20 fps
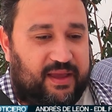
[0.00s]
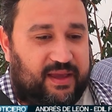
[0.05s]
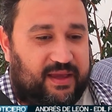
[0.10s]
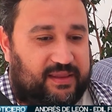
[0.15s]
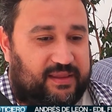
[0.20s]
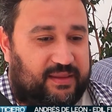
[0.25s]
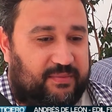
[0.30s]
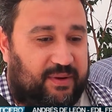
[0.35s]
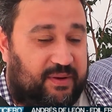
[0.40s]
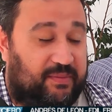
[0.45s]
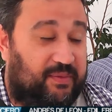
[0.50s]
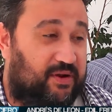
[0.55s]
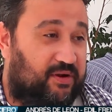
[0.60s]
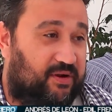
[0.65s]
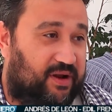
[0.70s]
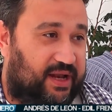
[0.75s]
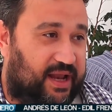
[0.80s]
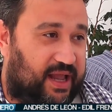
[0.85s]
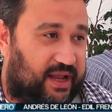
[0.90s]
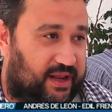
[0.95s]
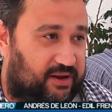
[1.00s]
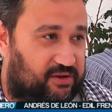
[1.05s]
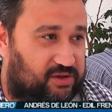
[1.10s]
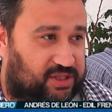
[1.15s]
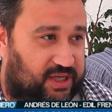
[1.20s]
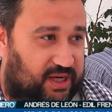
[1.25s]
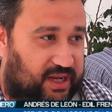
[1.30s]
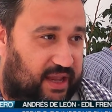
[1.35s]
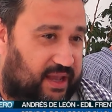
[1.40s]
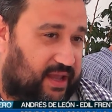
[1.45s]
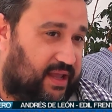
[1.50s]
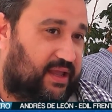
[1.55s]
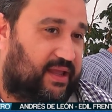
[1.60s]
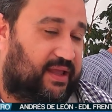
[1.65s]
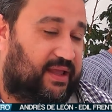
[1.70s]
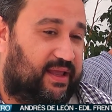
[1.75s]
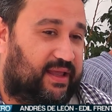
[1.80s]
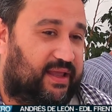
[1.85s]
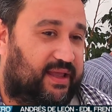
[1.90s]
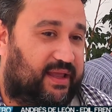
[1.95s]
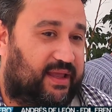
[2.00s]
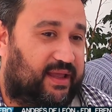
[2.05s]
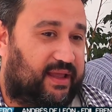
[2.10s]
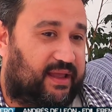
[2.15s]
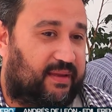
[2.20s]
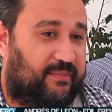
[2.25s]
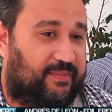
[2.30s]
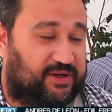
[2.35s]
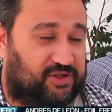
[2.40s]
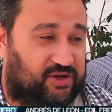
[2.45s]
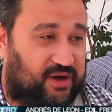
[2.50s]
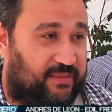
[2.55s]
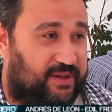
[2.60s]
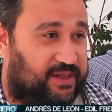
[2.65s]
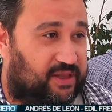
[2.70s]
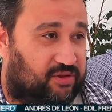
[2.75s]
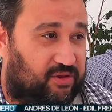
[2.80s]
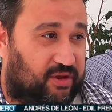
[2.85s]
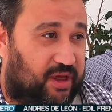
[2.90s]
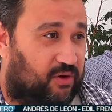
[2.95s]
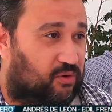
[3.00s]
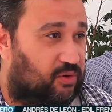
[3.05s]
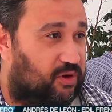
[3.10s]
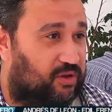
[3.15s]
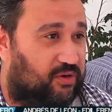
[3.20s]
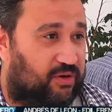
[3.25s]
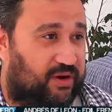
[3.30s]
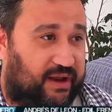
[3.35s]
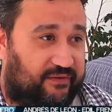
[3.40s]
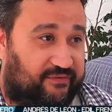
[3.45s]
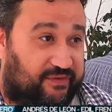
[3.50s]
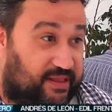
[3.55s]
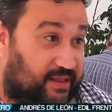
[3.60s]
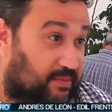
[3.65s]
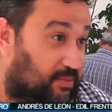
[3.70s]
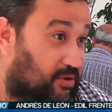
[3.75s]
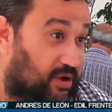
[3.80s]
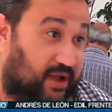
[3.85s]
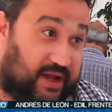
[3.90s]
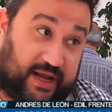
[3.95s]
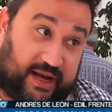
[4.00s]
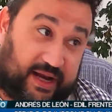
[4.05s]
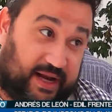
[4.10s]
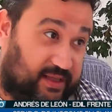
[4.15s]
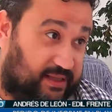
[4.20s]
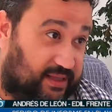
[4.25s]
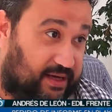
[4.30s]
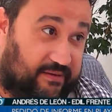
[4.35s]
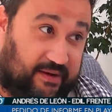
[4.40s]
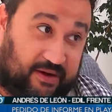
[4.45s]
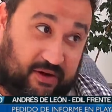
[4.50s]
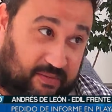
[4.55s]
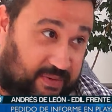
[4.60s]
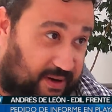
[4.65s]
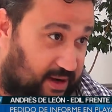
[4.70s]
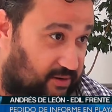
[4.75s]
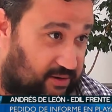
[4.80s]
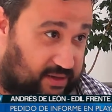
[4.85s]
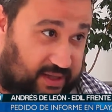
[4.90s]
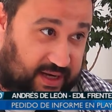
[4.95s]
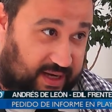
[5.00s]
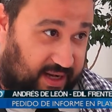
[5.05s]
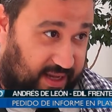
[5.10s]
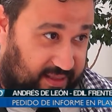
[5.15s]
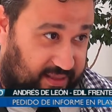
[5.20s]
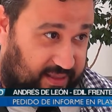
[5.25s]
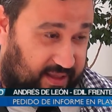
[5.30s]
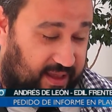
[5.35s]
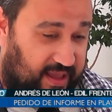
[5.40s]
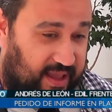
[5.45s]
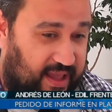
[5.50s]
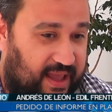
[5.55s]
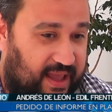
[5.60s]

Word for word: Este, primero que nada quiero decir que, personalmente estoy de acuerdo con la fiesta porque generan trabajo para nuestra gente.